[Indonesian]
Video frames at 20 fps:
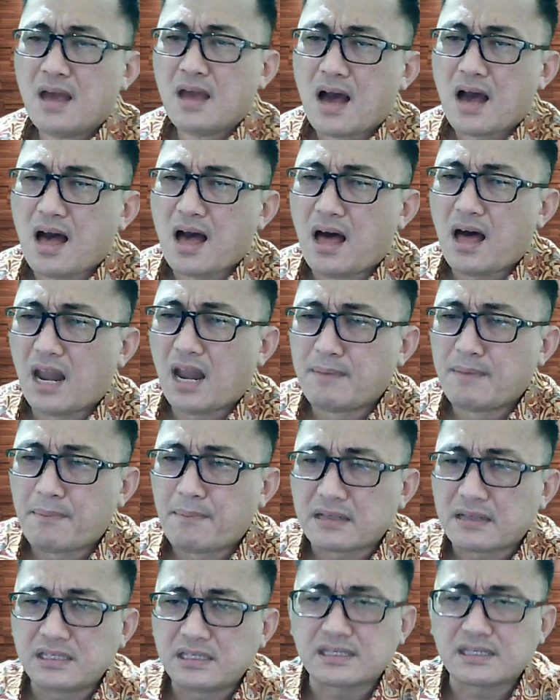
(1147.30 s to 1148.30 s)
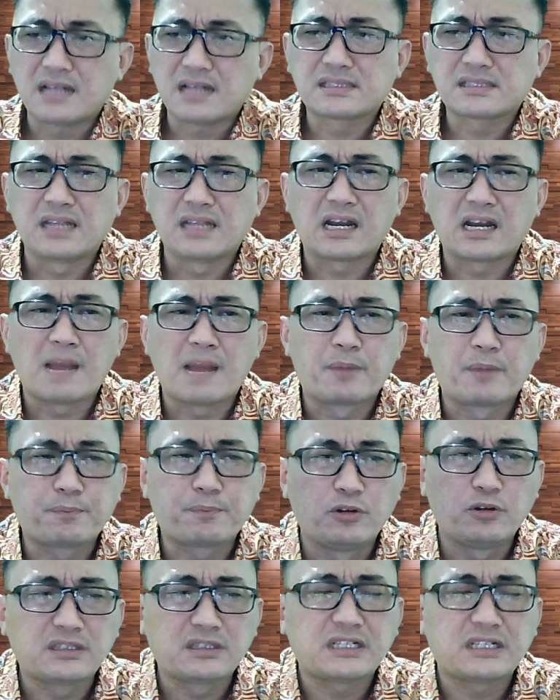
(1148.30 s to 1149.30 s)
Allah memastikan selera rambut
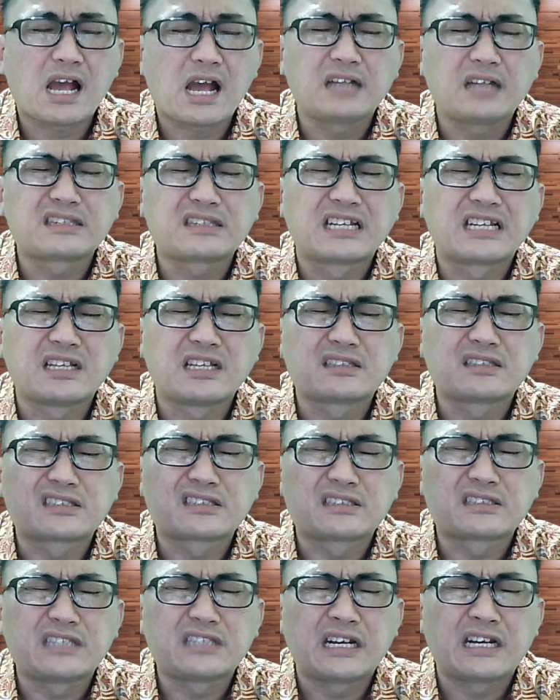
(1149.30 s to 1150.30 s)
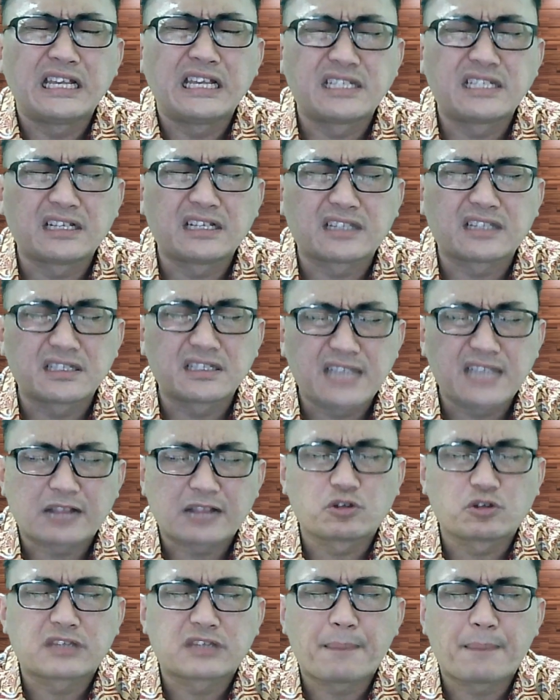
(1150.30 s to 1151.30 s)
pun tidak akan terizinkan
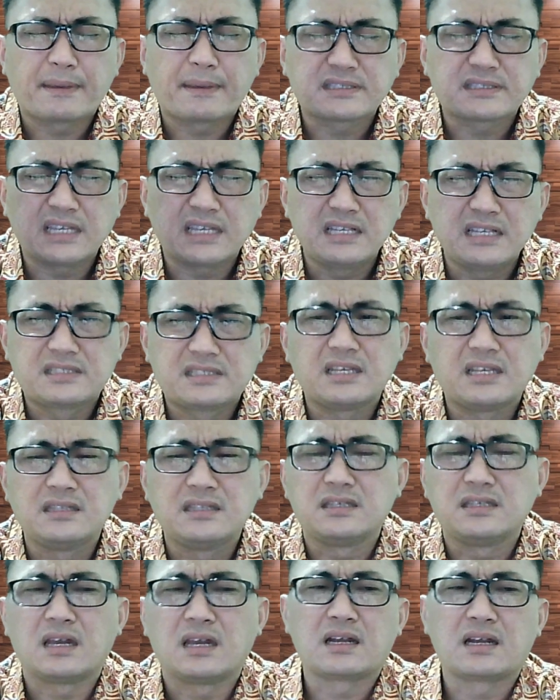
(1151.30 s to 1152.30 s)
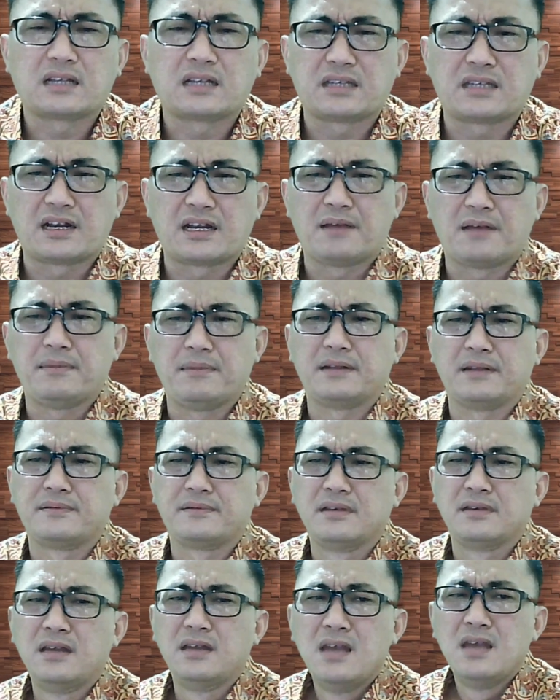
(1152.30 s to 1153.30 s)
terjatuh tanpa seizinnya. Kata amin.
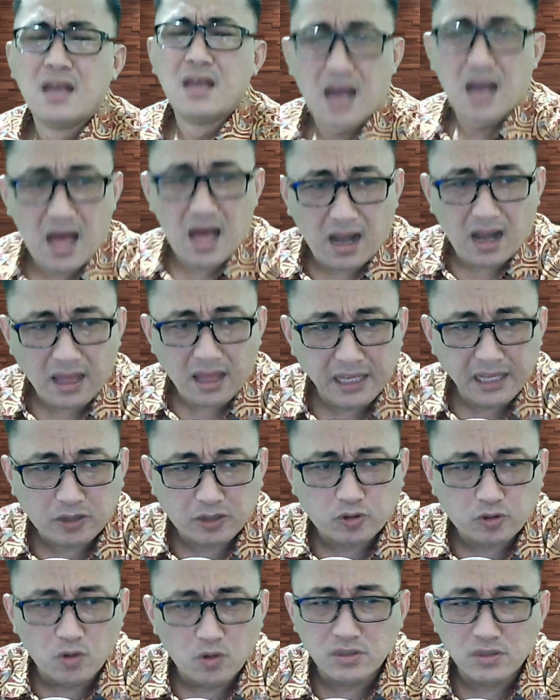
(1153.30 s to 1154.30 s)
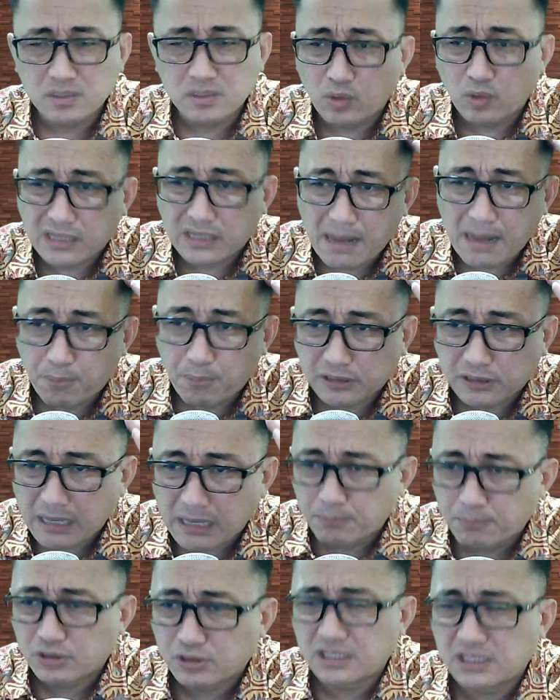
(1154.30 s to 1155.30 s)
Allah hitung semua
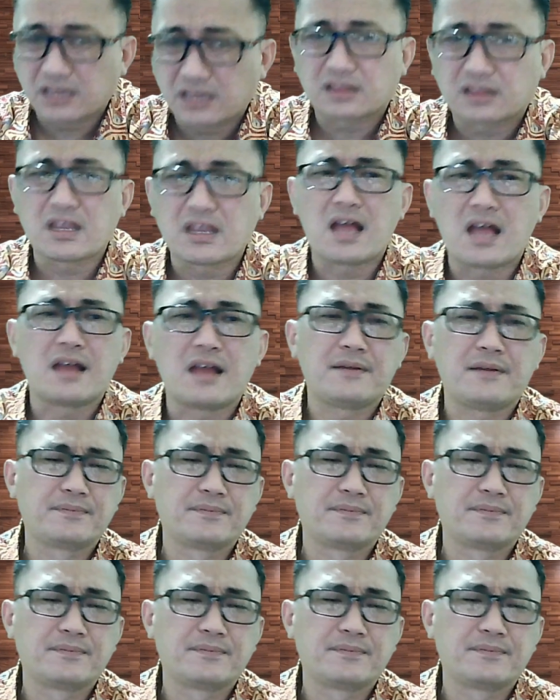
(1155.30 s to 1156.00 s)
rambut-rambut kita.